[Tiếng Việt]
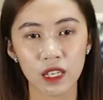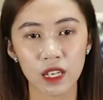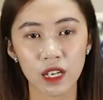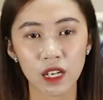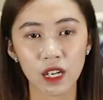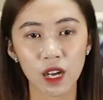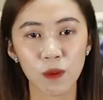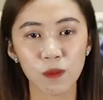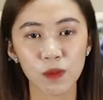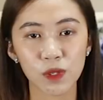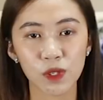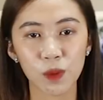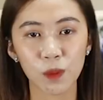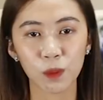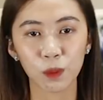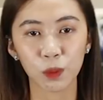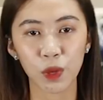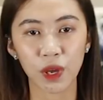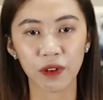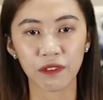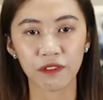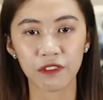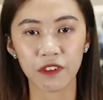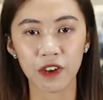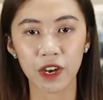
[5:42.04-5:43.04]
Những công dụng
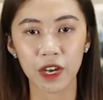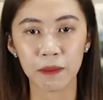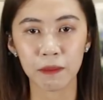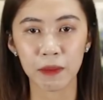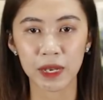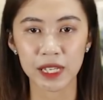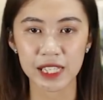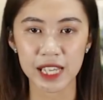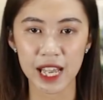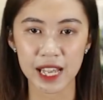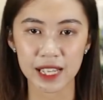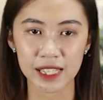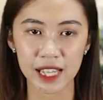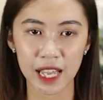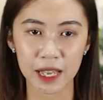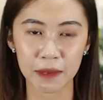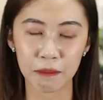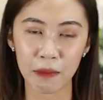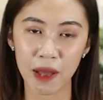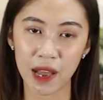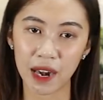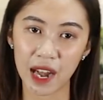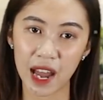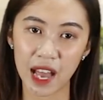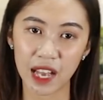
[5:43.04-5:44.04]
tuyệt vời mà trà
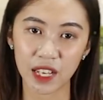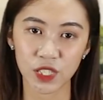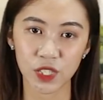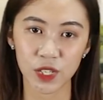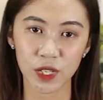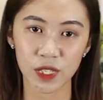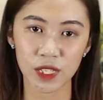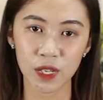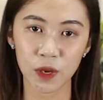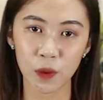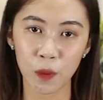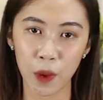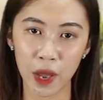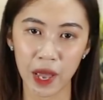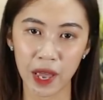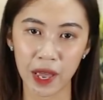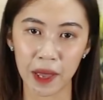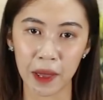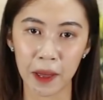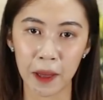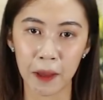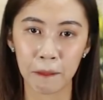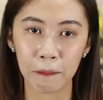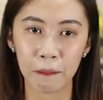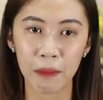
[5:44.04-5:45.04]
xanh mang lại cho sức
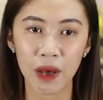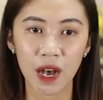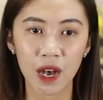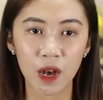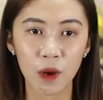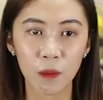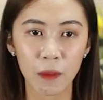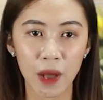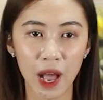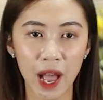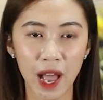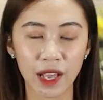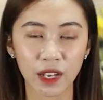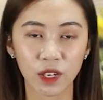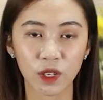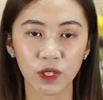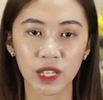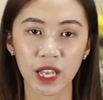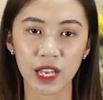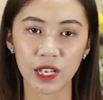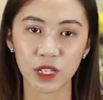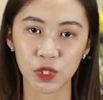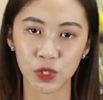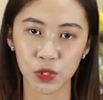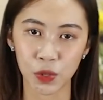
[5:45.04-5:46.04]
khỏe mà không ai có
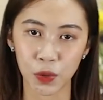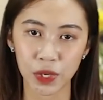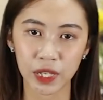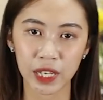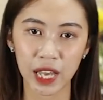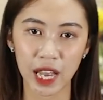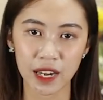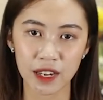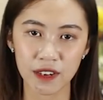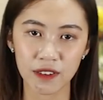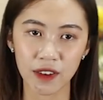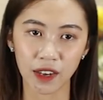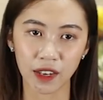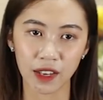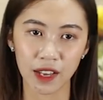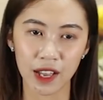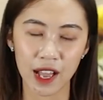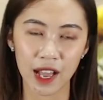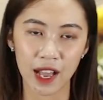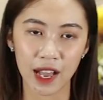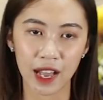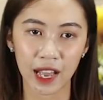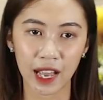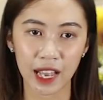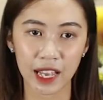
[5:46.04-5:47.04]
thể chối cãi được.
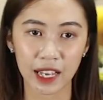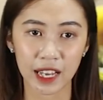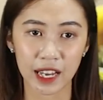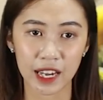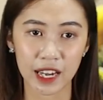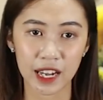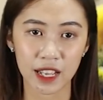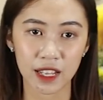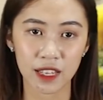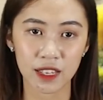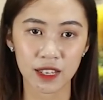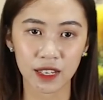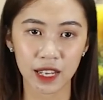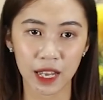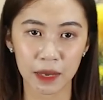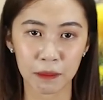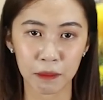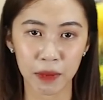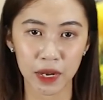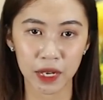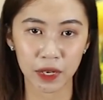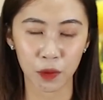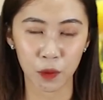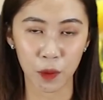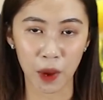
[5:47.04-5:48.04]
Ngay cả đến những
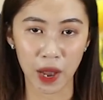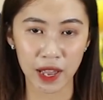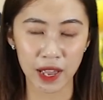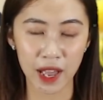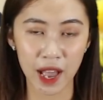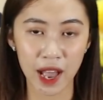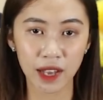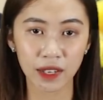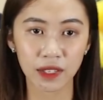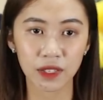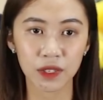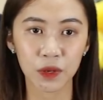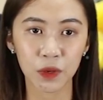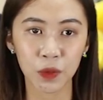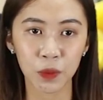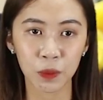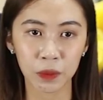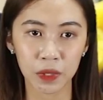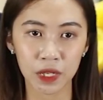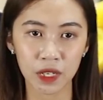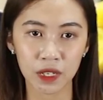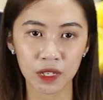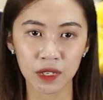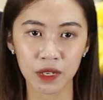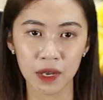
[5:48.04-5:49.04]
căn bệnh quái ác như
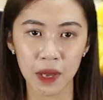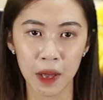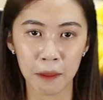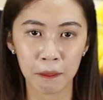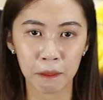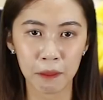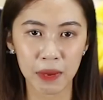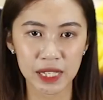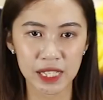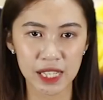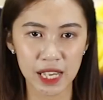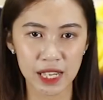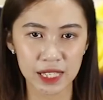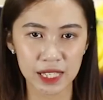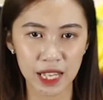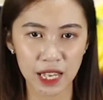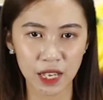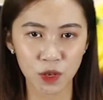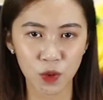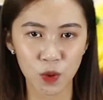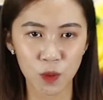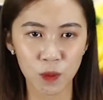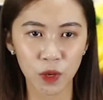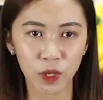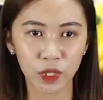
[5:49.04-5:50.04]
ung thư mà trà
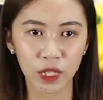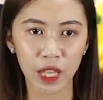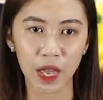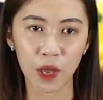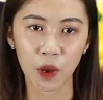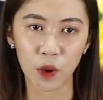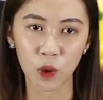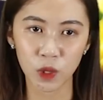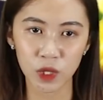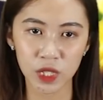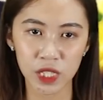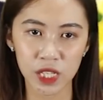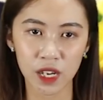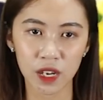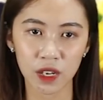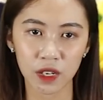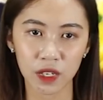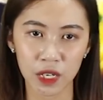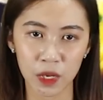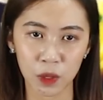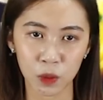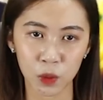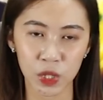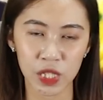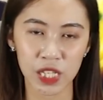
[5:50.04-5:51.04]
xanh cũng có thể hỗ trợ
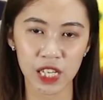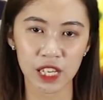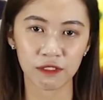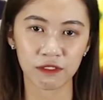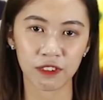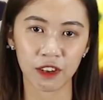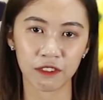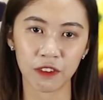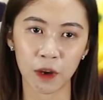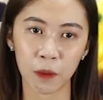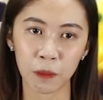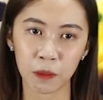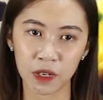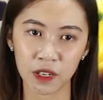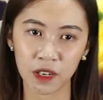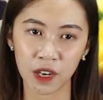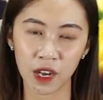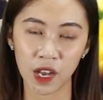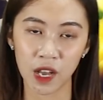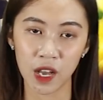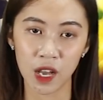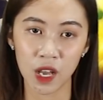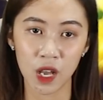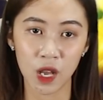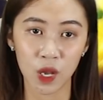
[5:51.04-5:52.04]
điều trị và phòng
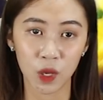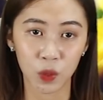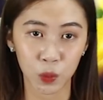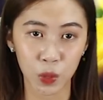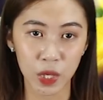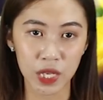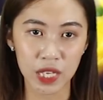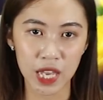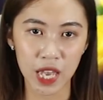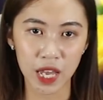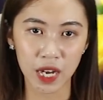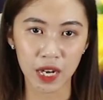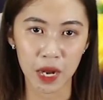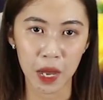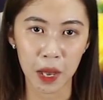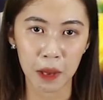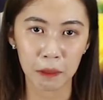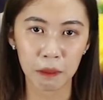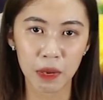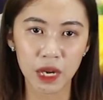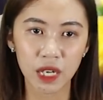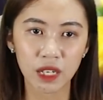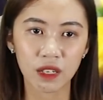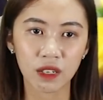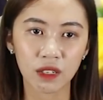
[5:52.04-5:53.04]
ngừa. Tuy nhiên,
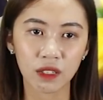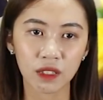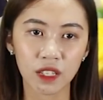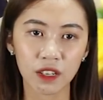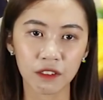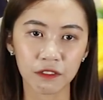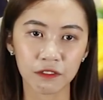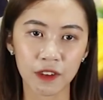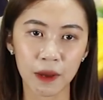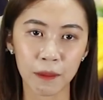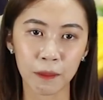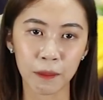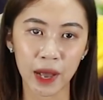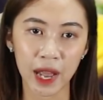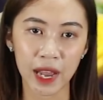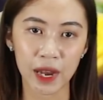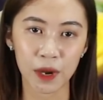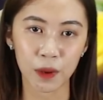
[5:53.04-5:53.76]
bất cứ thực phẩm